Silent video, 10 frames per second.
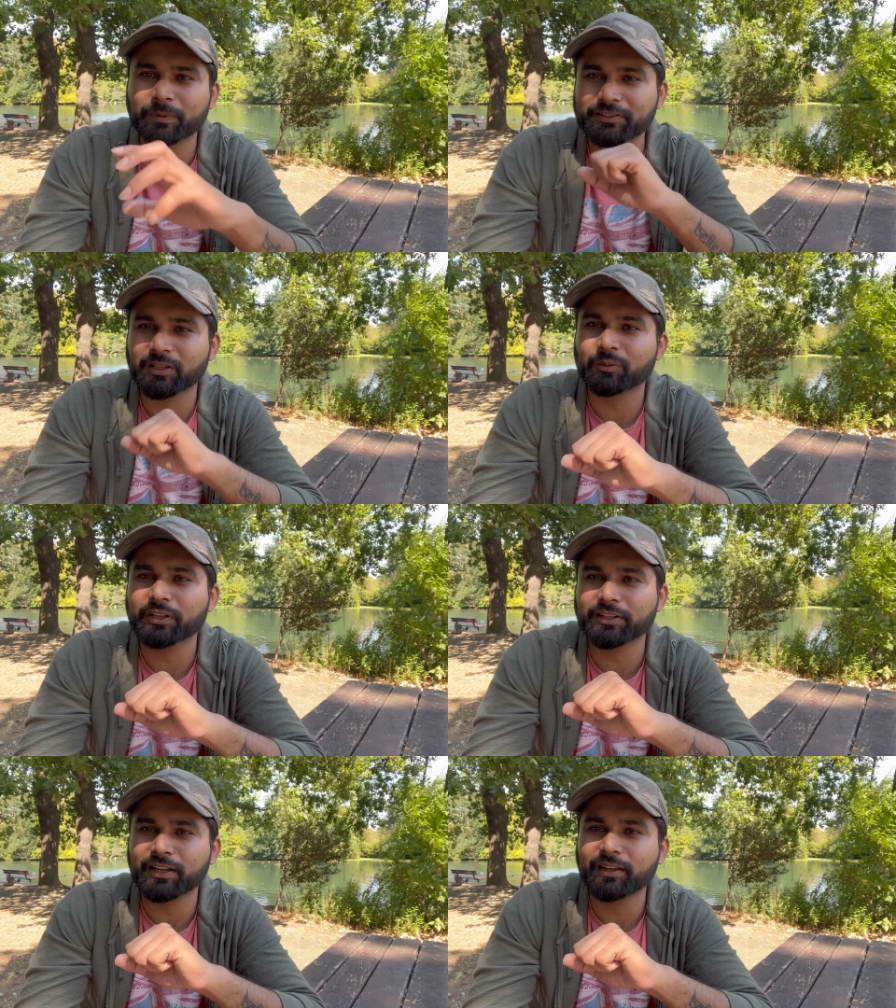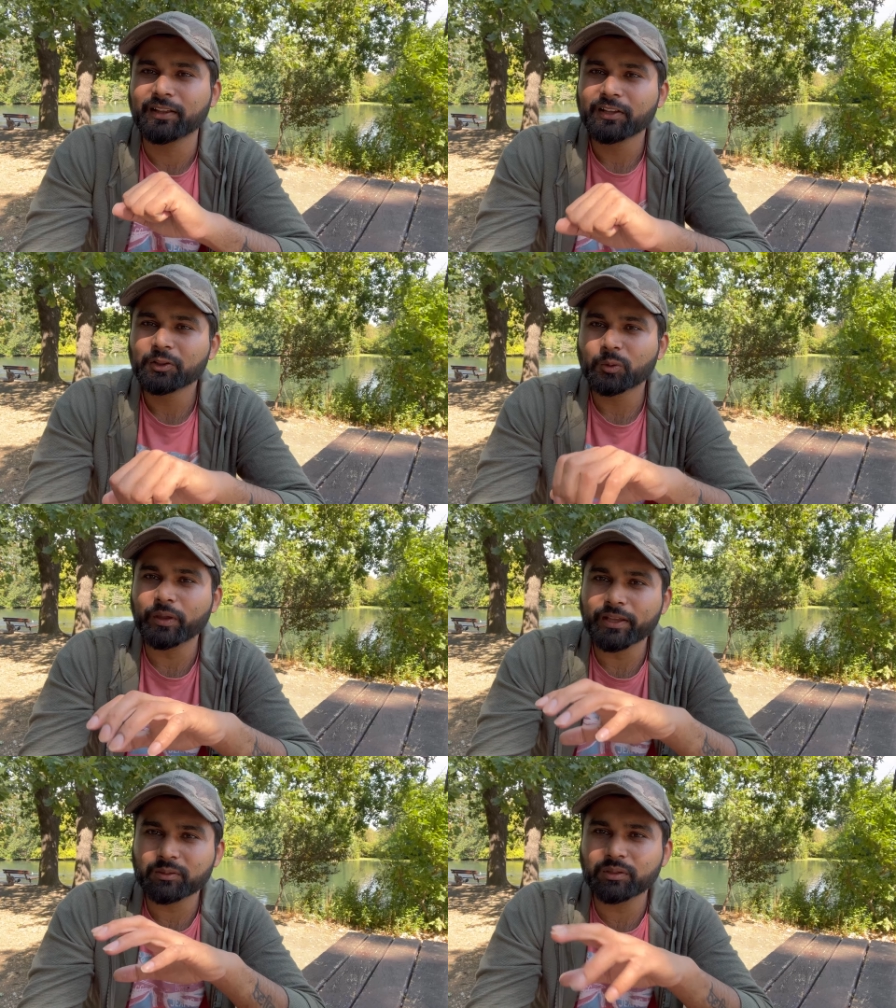परेशान हो जाता है तो
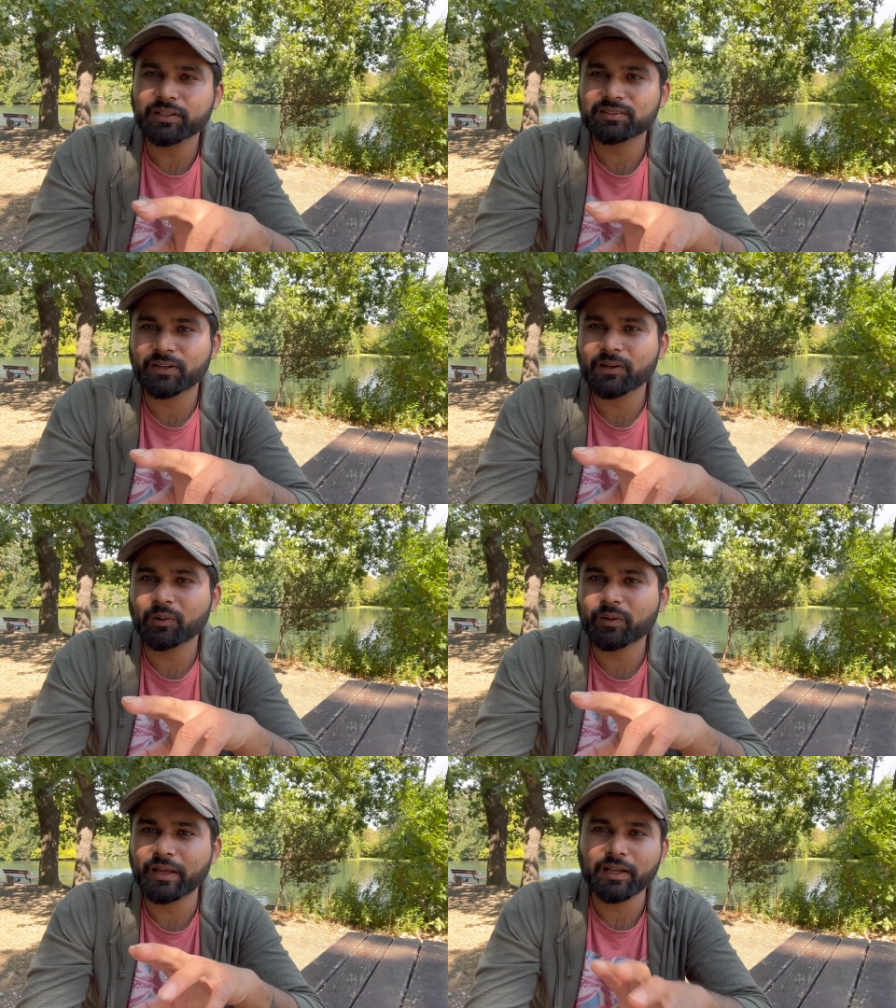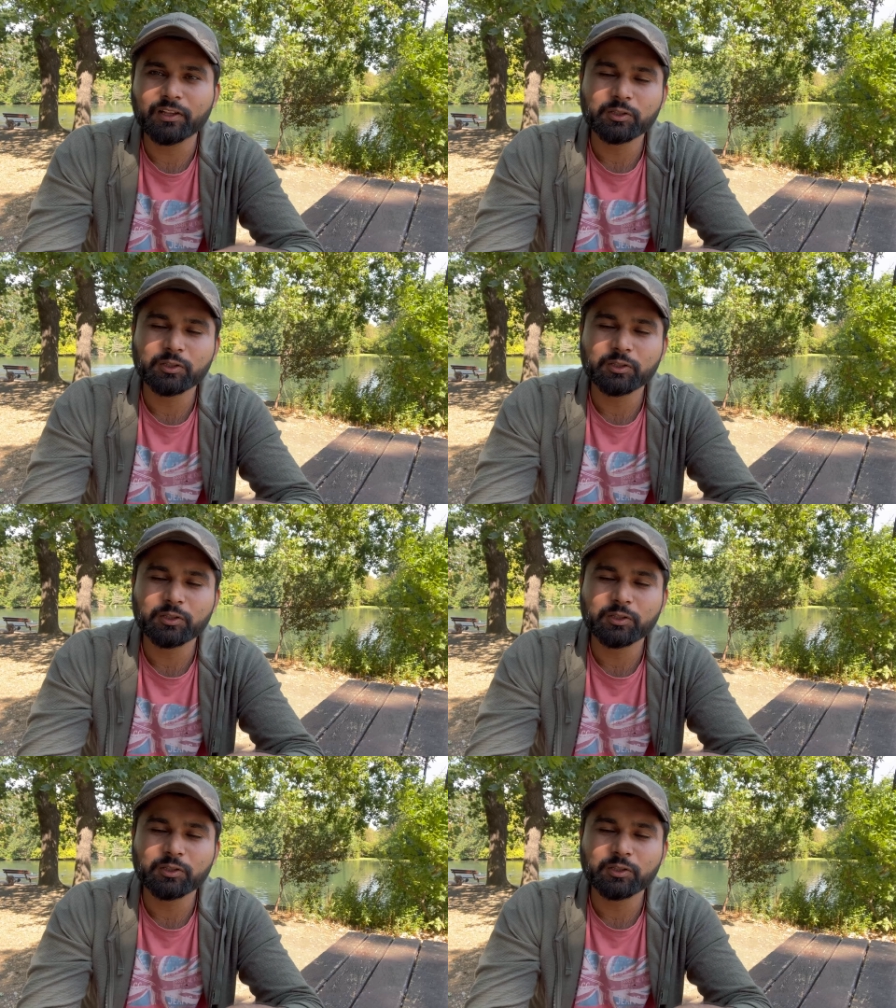एक तो ये स्ट्रगल हो गया